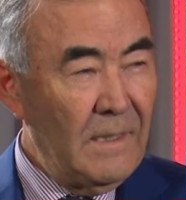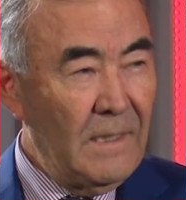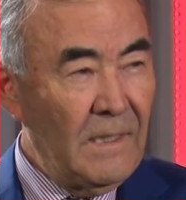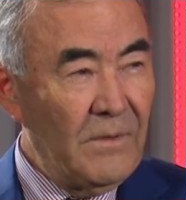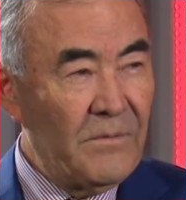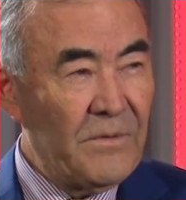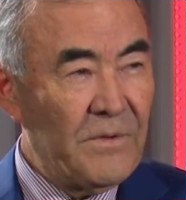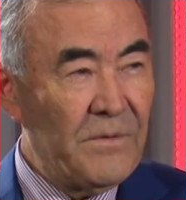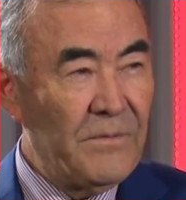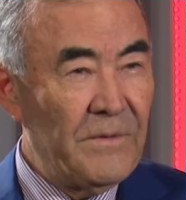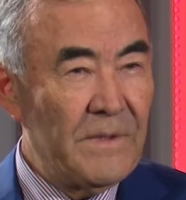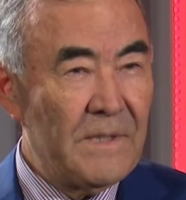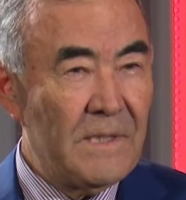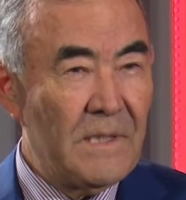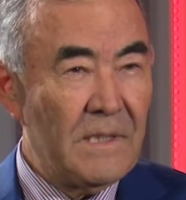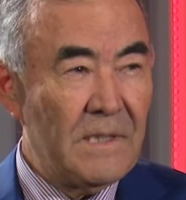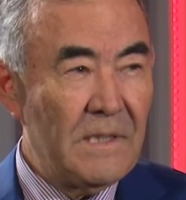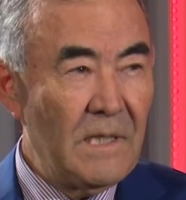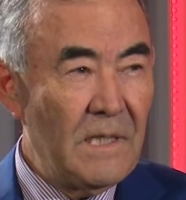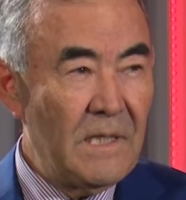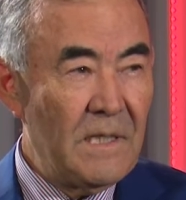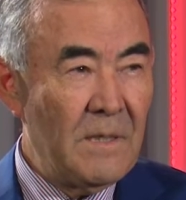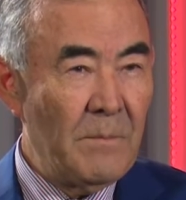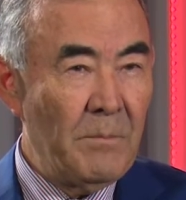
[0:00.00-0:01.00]
И в связи
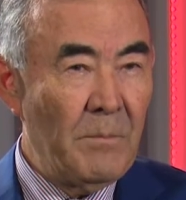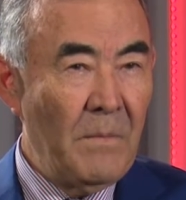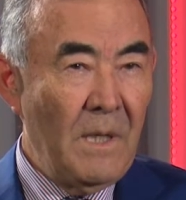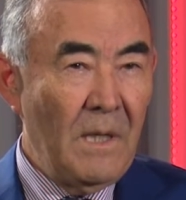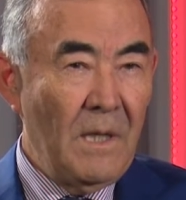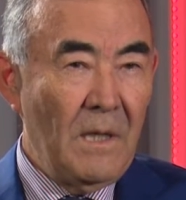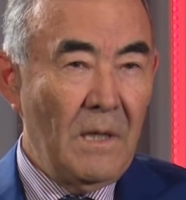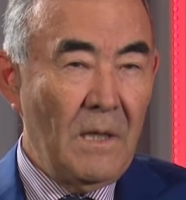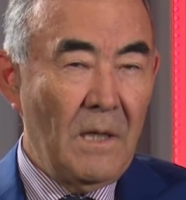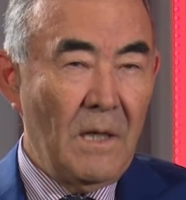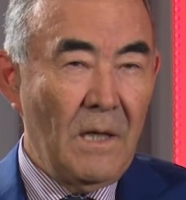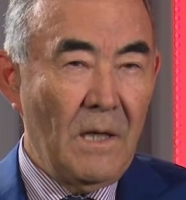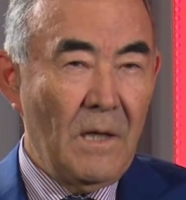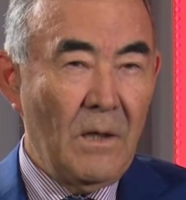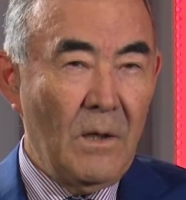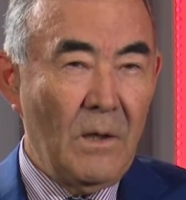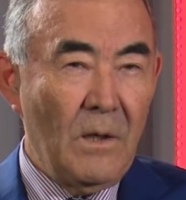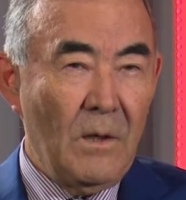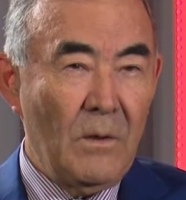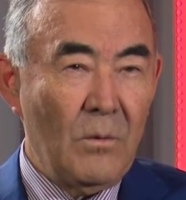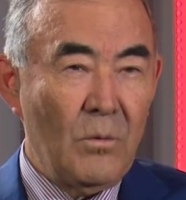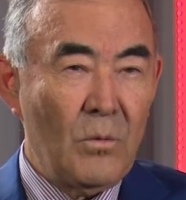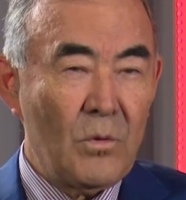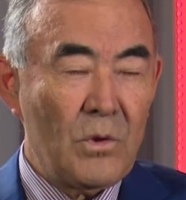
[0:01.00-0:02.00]
с этим
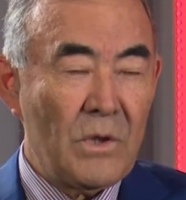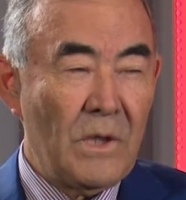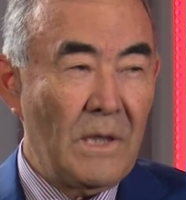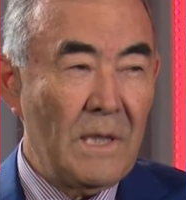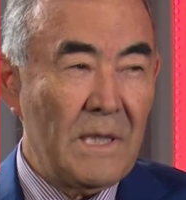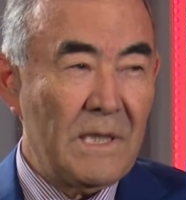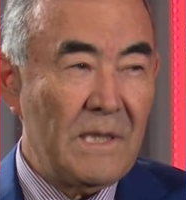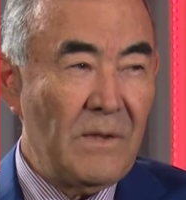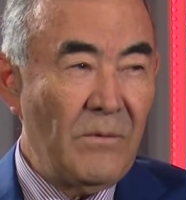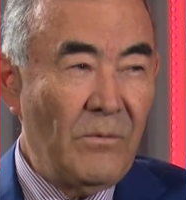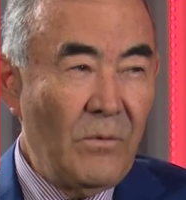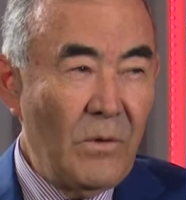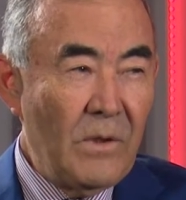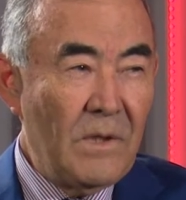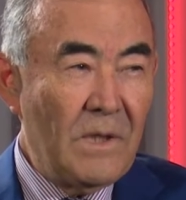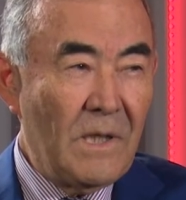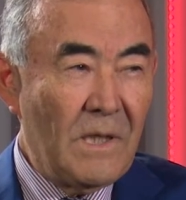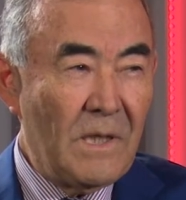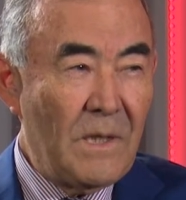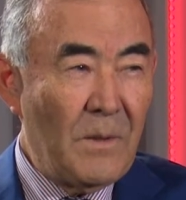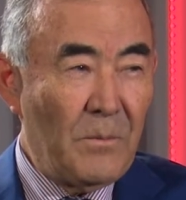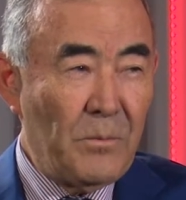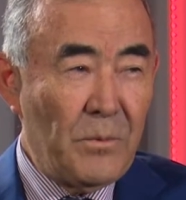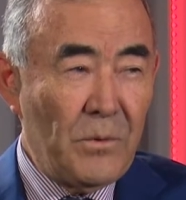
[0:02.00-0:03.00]
а, уже на сегодня,
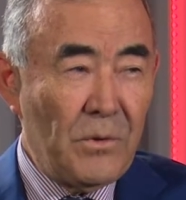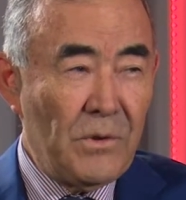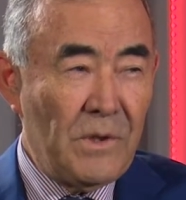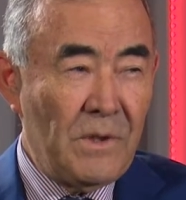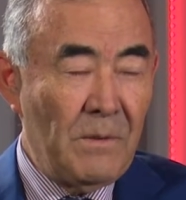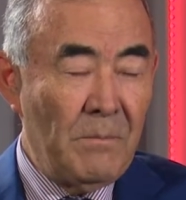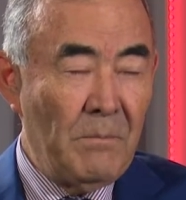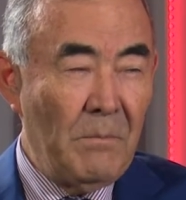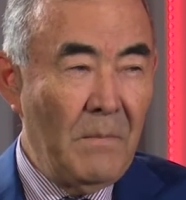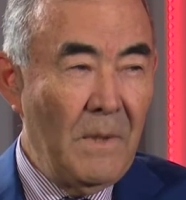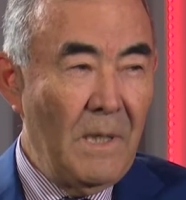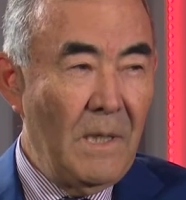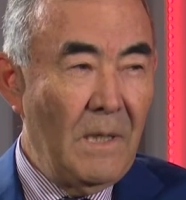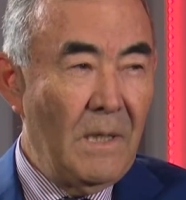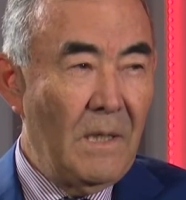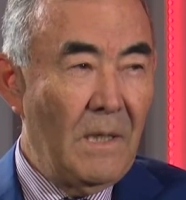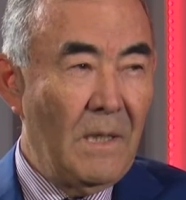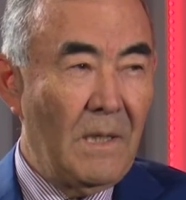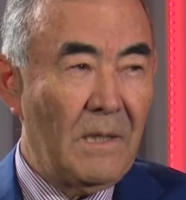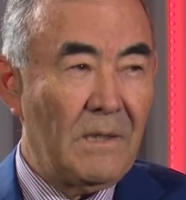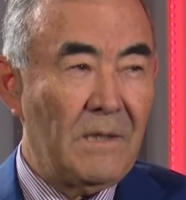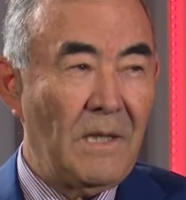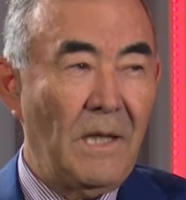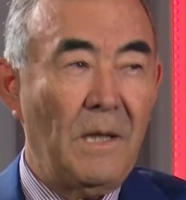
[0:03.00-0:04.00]
допустим,
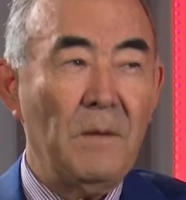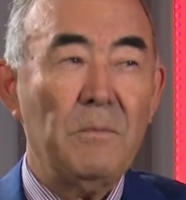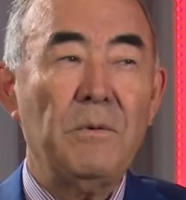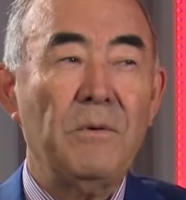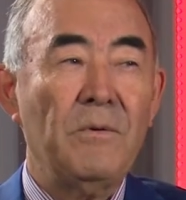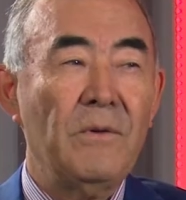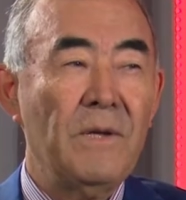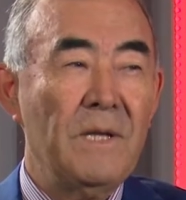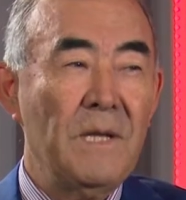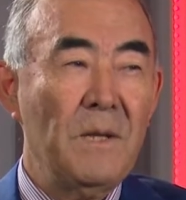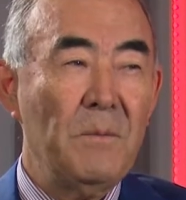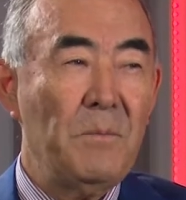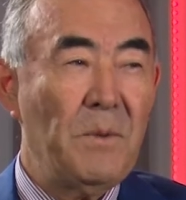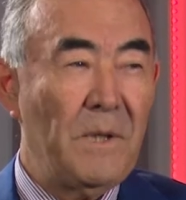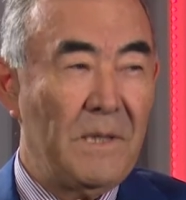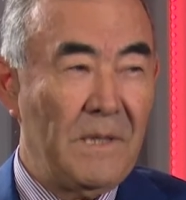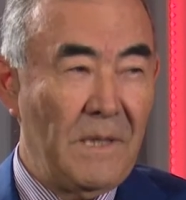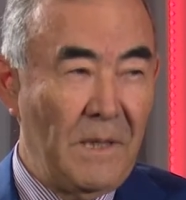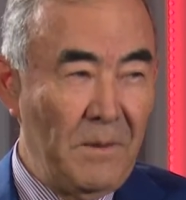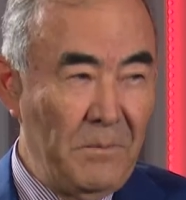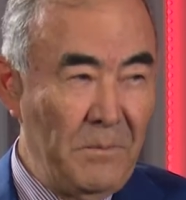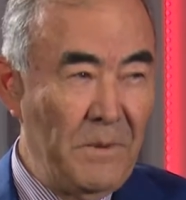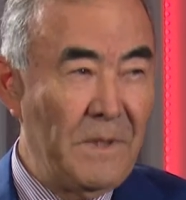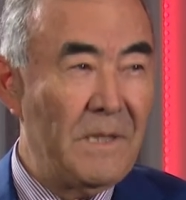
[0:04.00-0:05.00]
требования
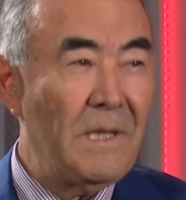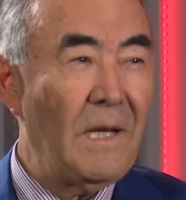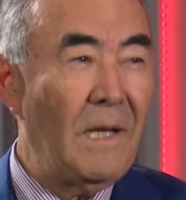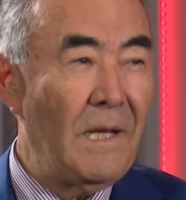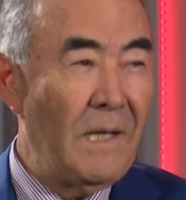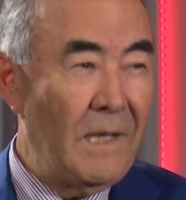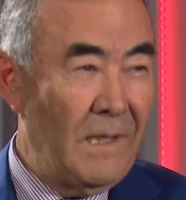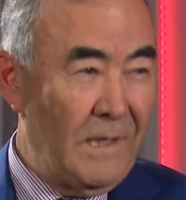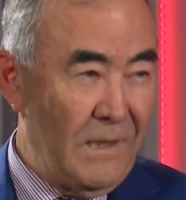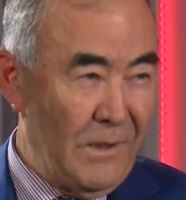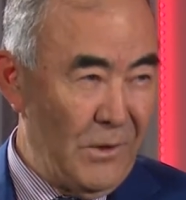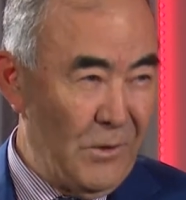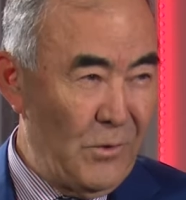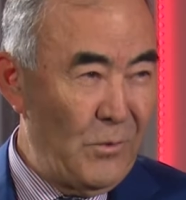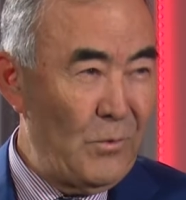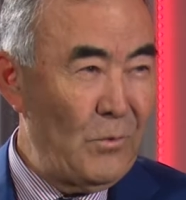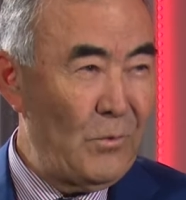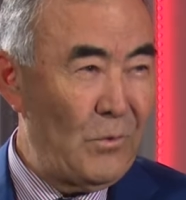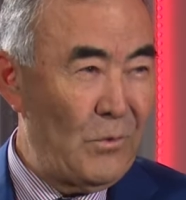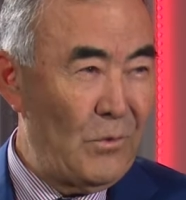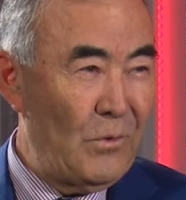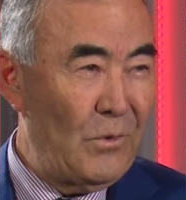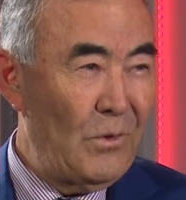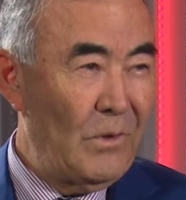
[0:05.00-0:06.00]
потребителей
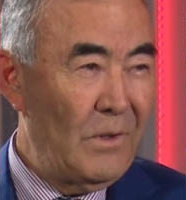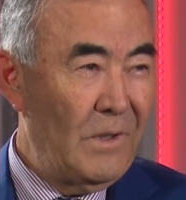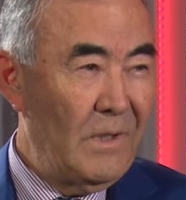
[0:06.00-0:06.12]
растут.